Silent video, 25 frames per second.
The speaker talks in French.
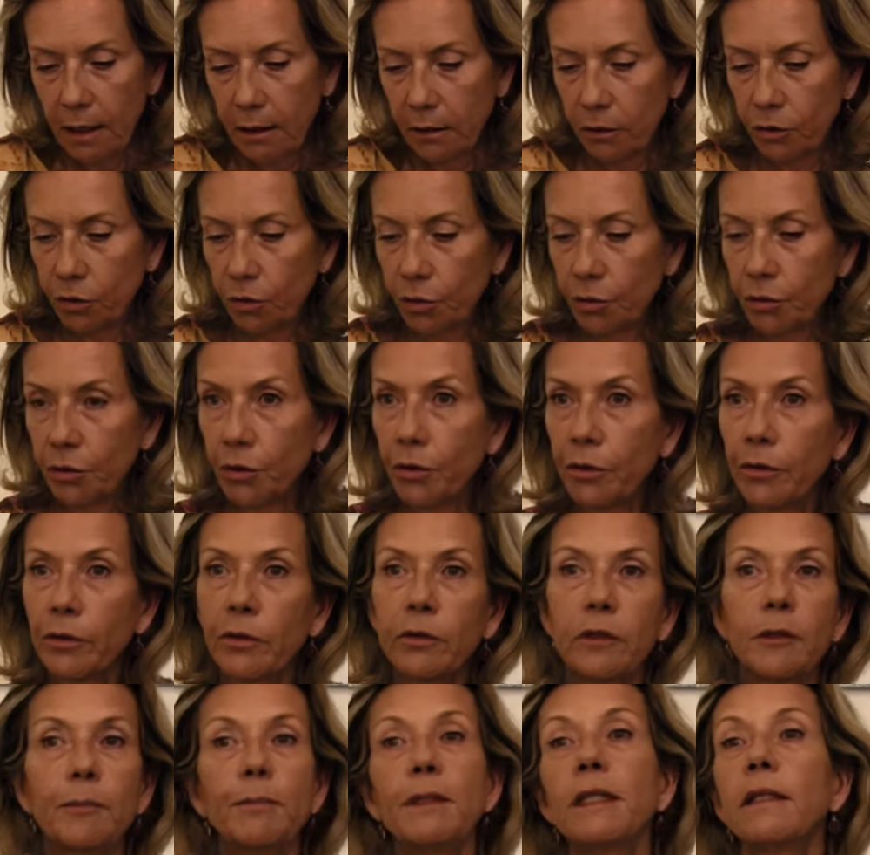ce
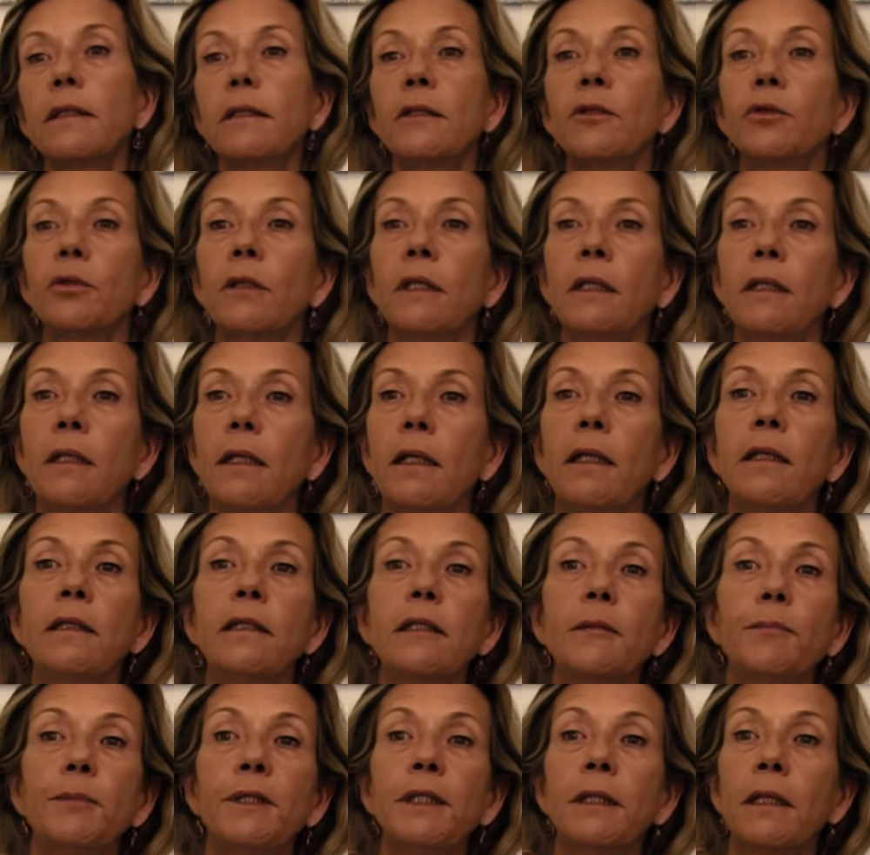cœur spirituel
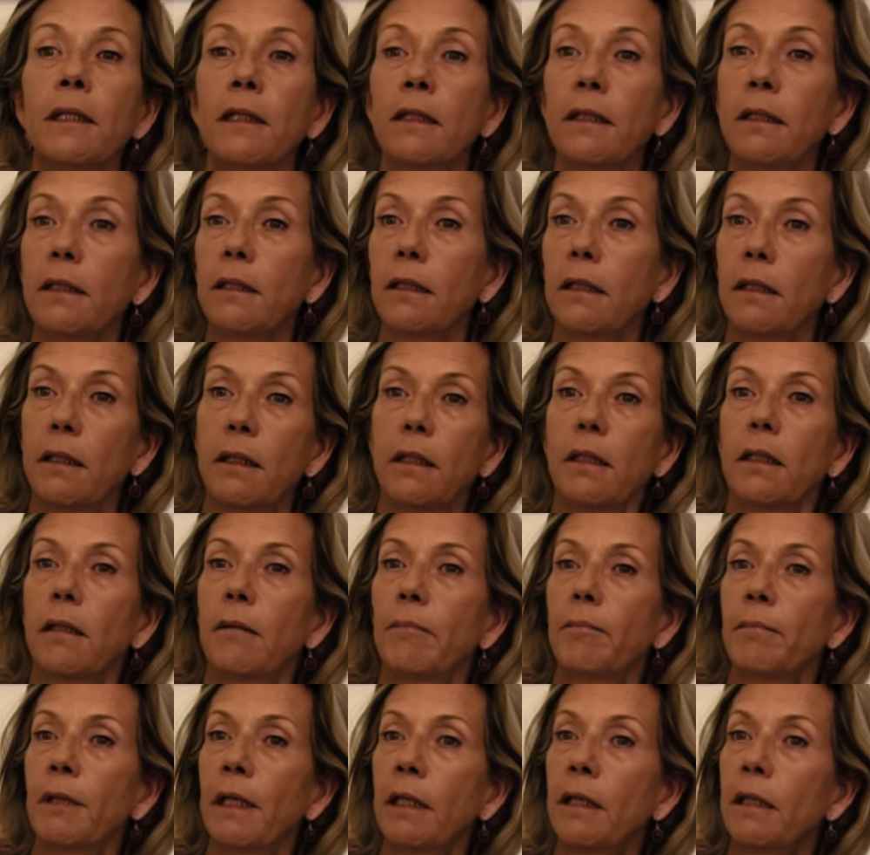inspiré
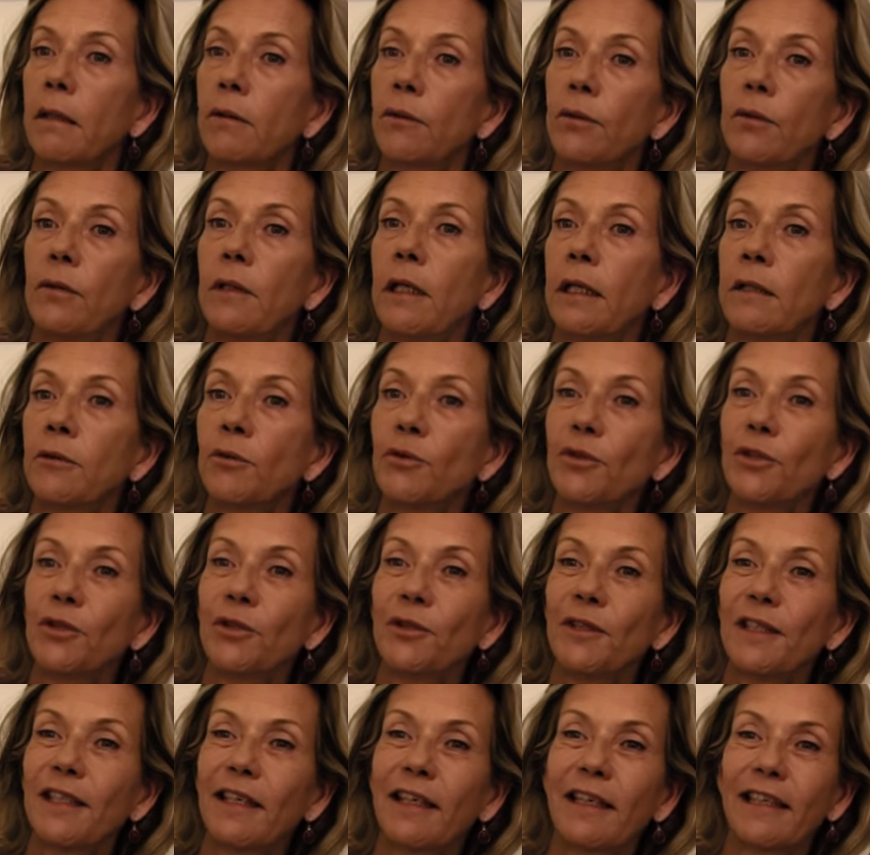par la
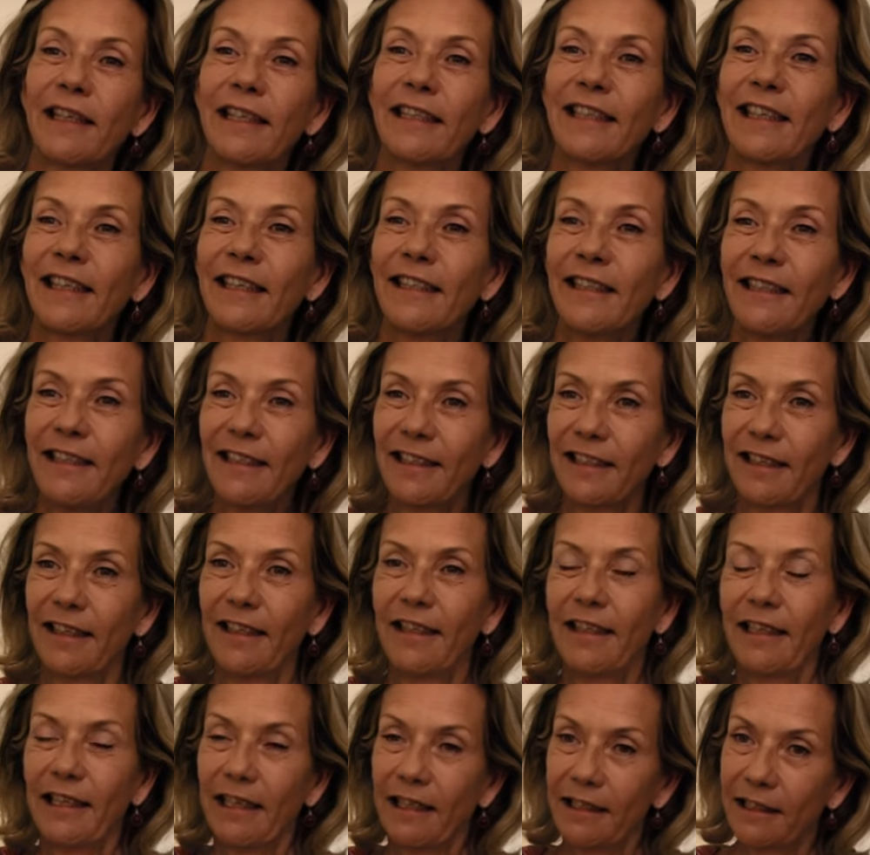conscience créatrice
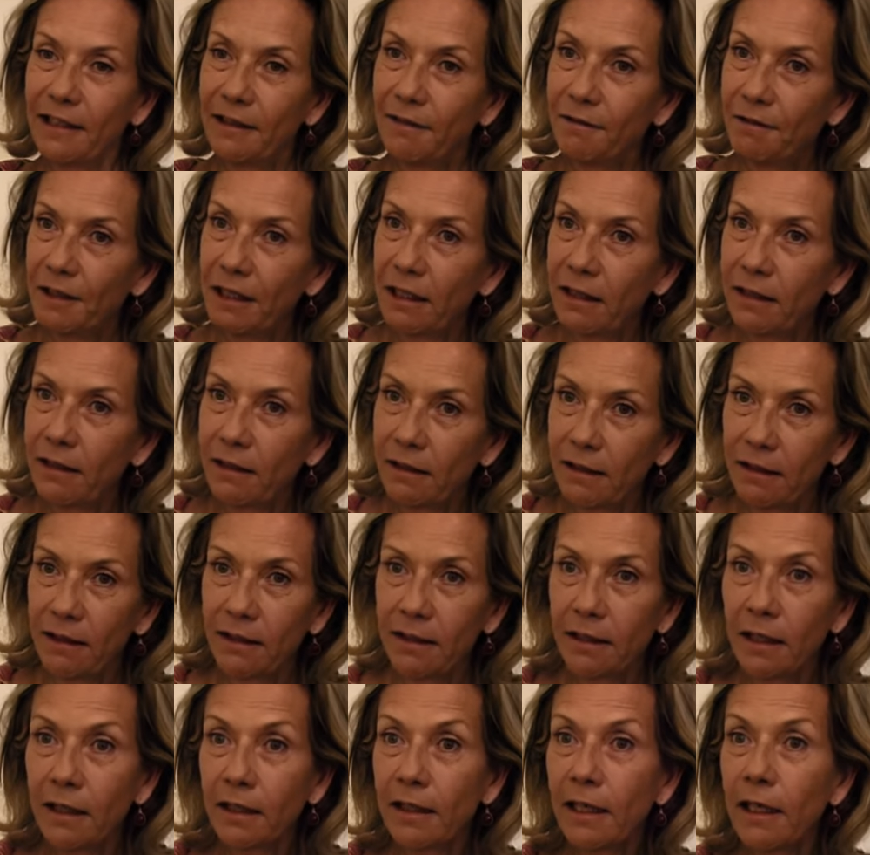qui vient
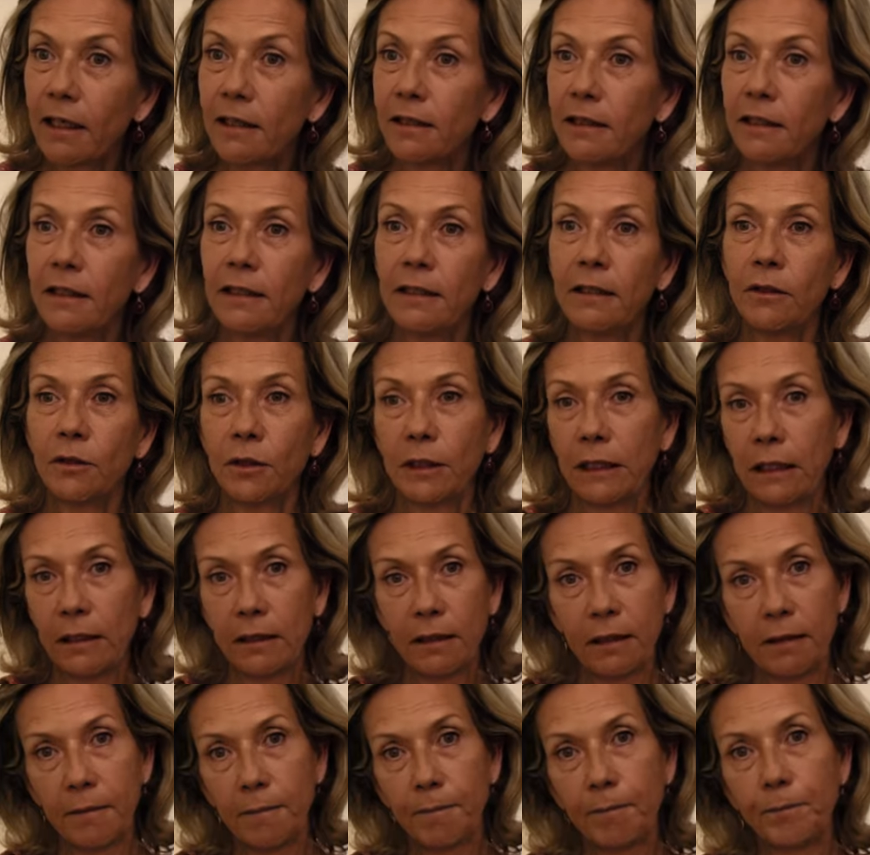s'incarner dans
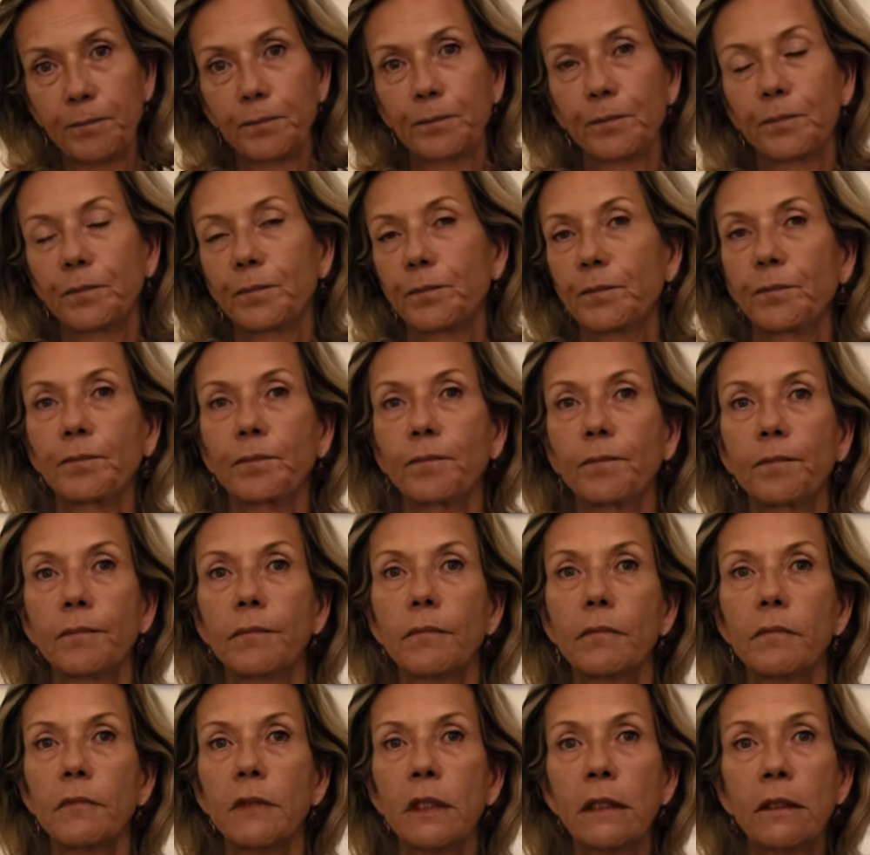un
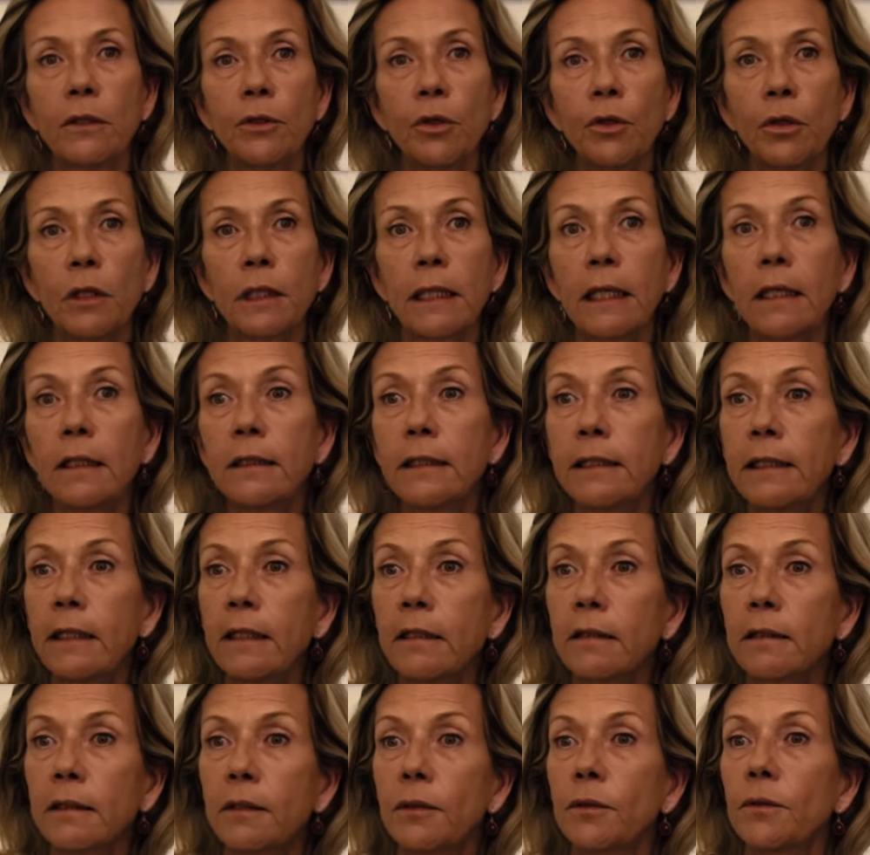cœur
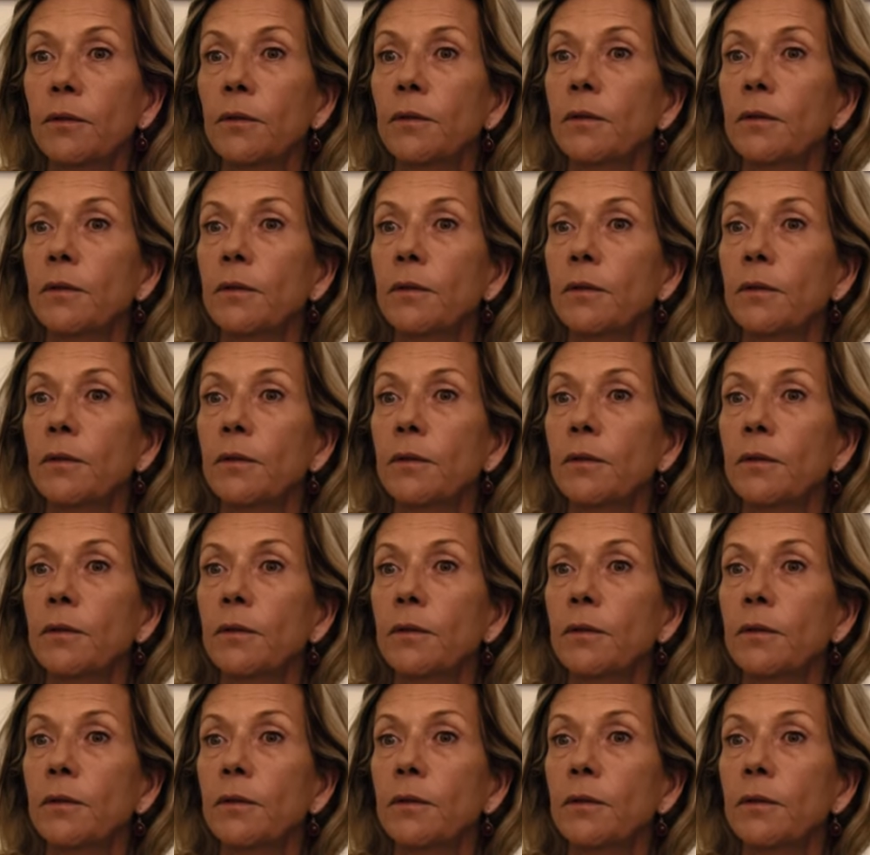cardiaque